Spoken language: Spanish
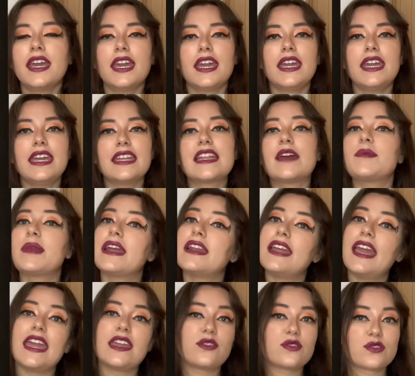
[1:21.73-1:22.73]
Y también
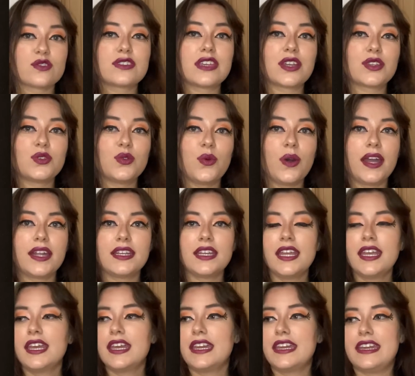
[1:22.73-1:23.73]
ellos dos actúan
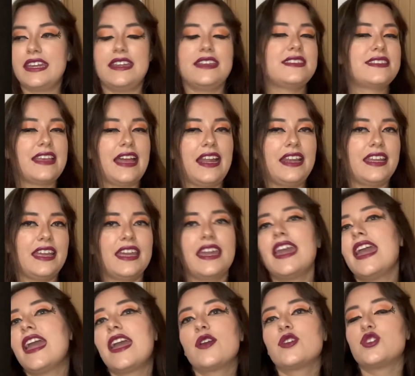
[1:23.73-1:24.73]
y
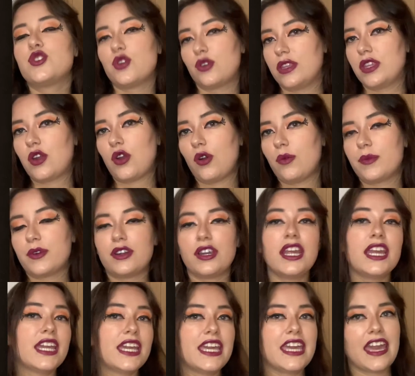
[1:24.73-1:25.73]
sale Jodie Comer
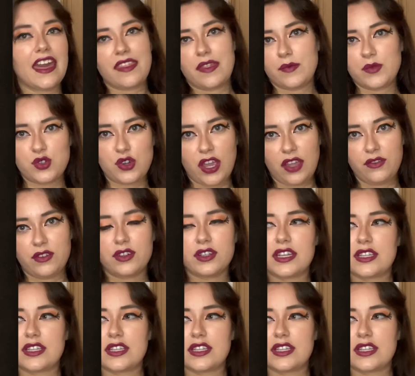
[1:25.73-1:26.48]
y Adam Driver,